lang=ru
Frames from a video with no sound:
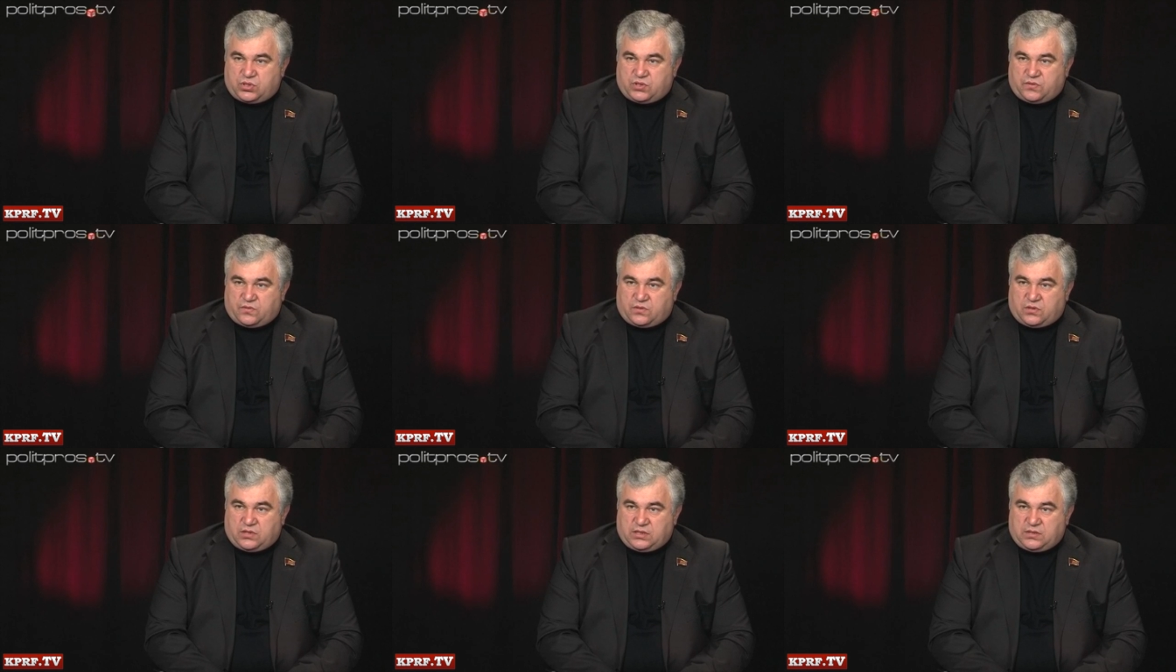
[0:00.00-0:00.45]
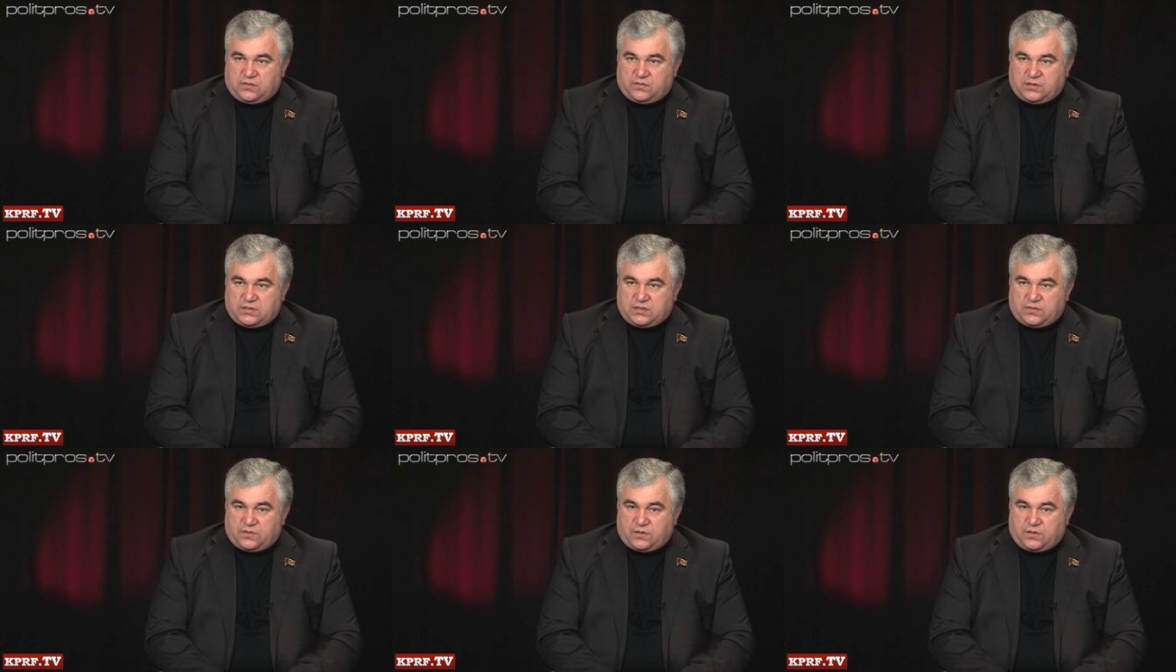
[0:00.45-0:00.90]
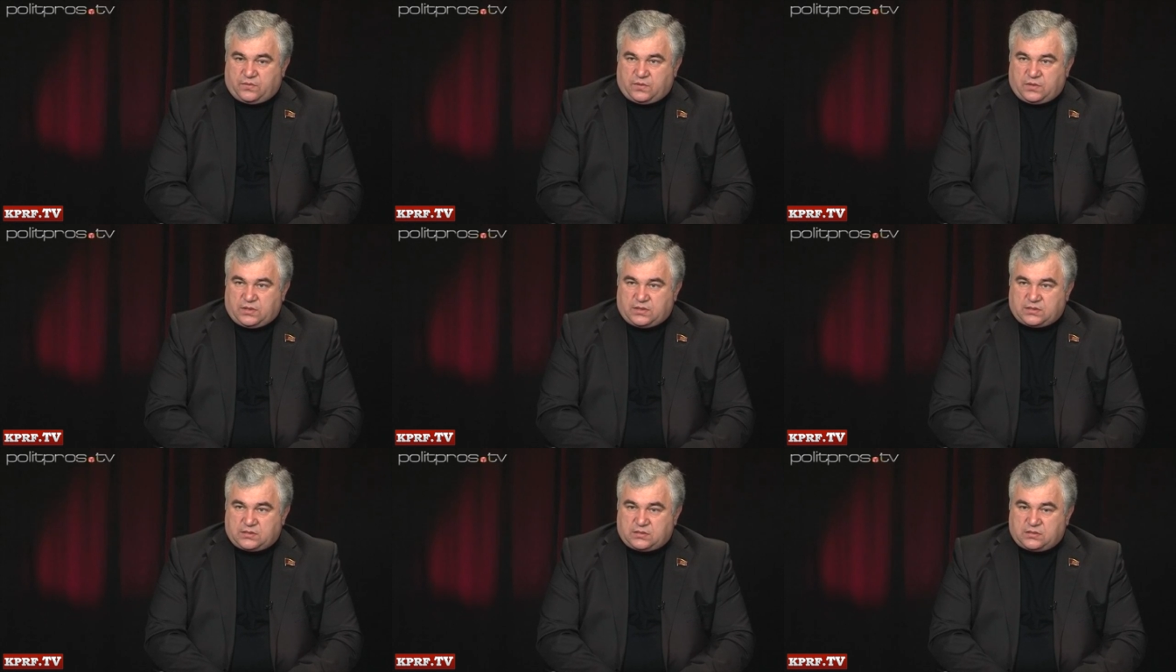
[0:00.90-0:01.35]
чем вкладывается в
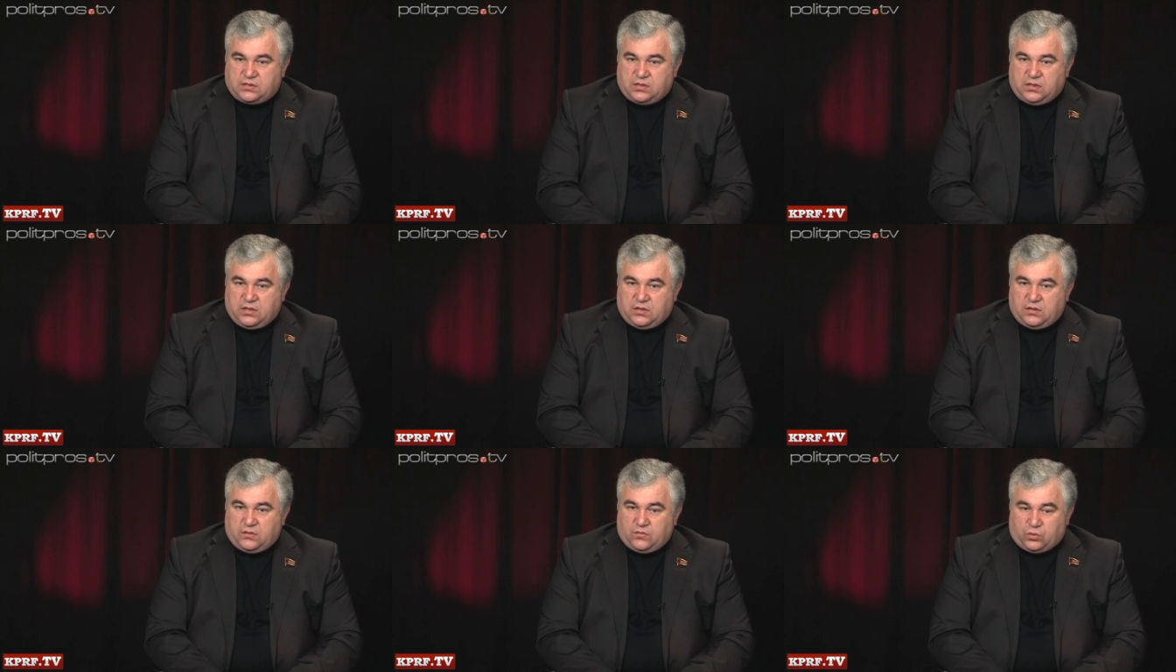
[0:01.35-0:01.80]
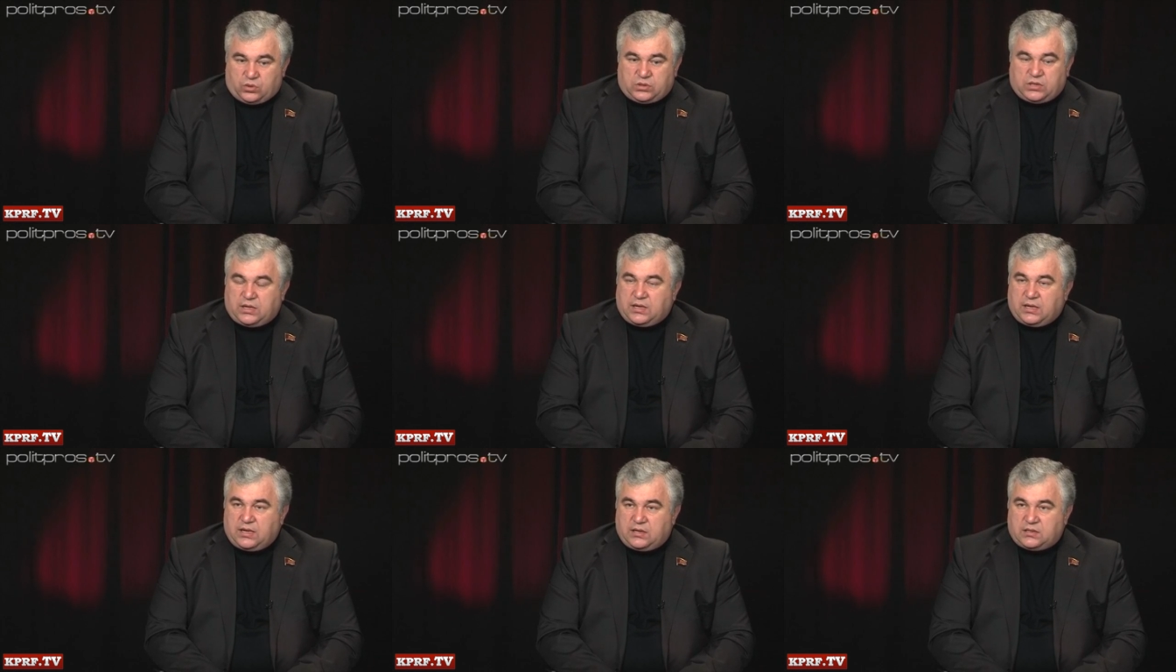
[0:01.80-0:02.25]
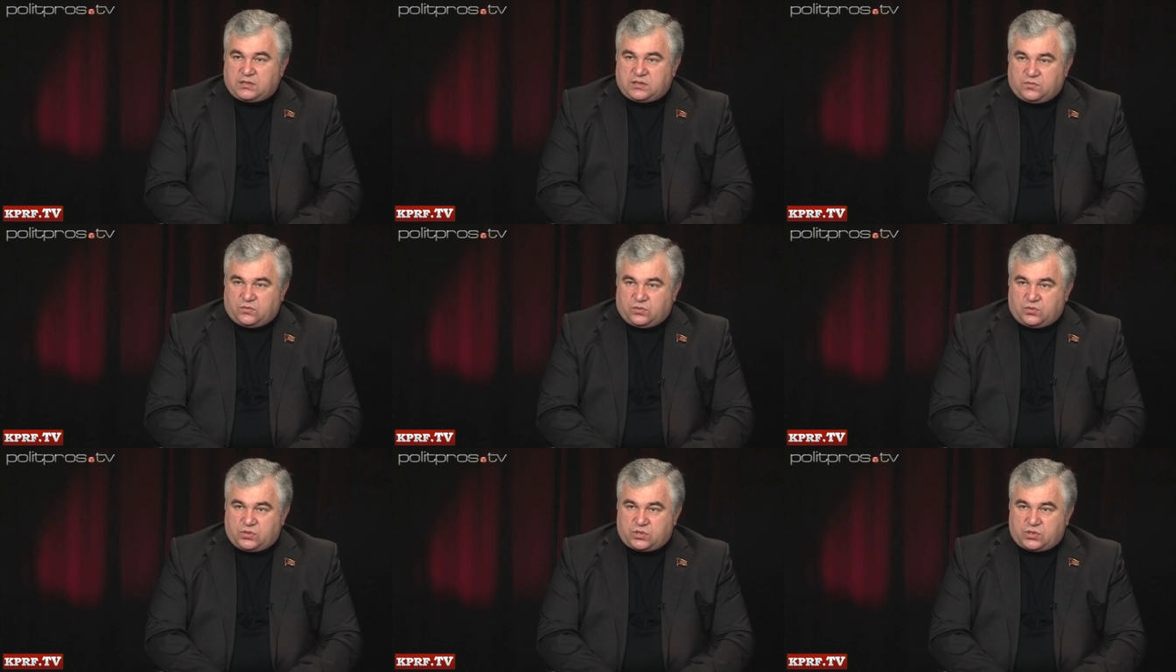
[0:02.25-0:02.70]
Кавказ. Вот реально
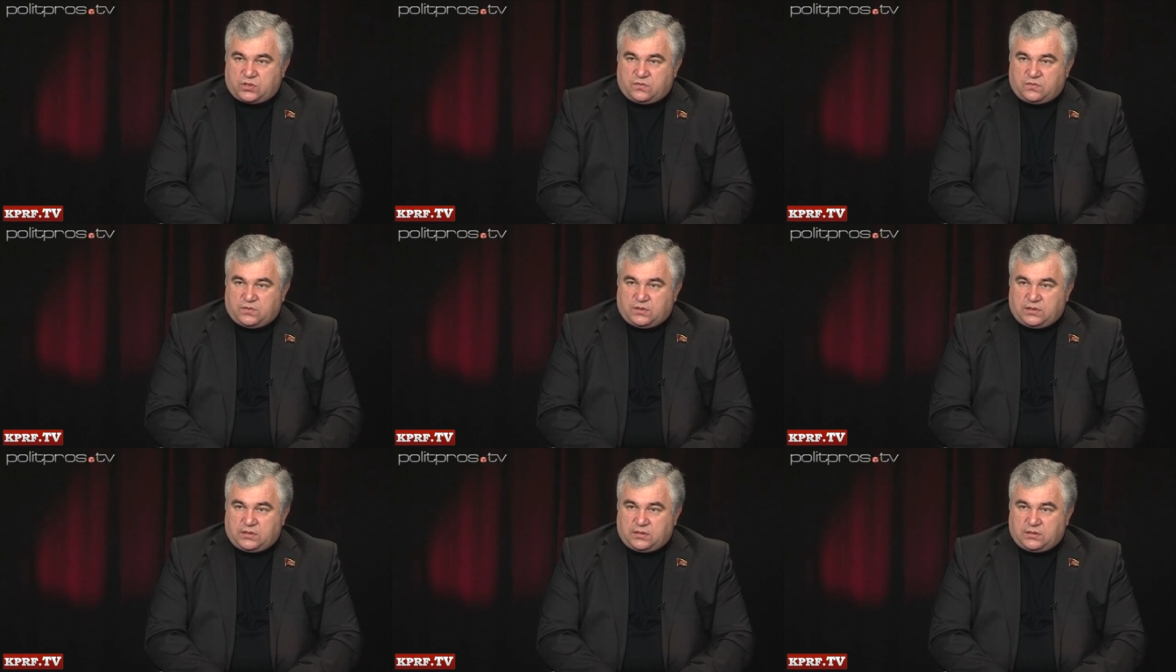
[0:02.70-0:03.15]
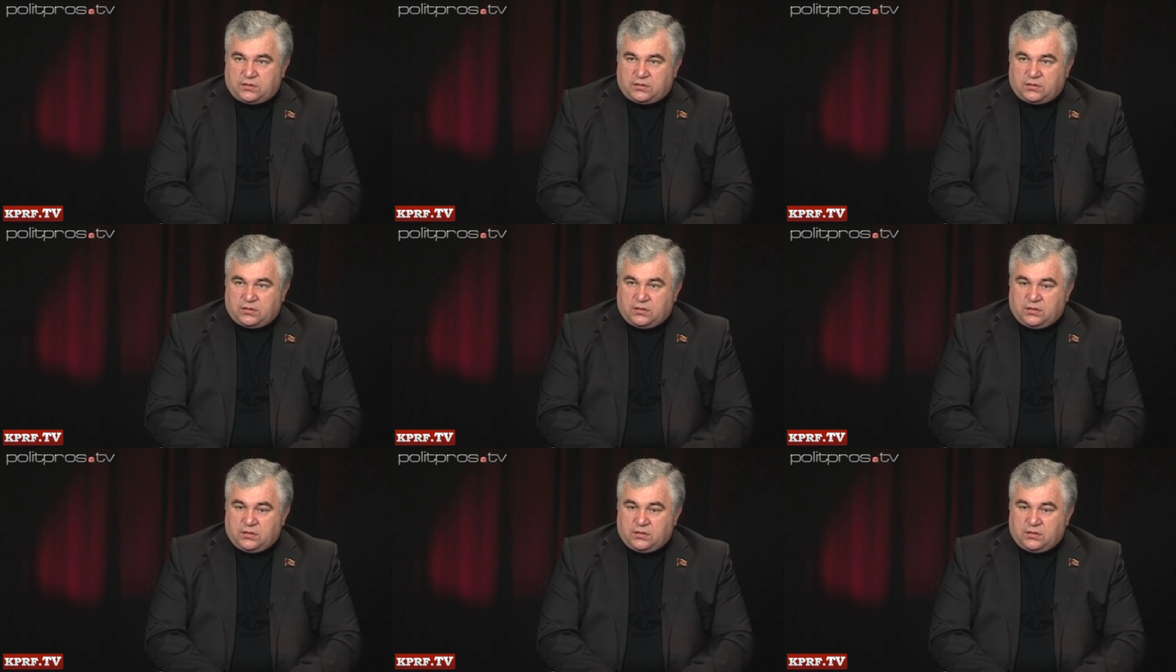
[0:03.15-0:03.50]
сегодняшнего дня.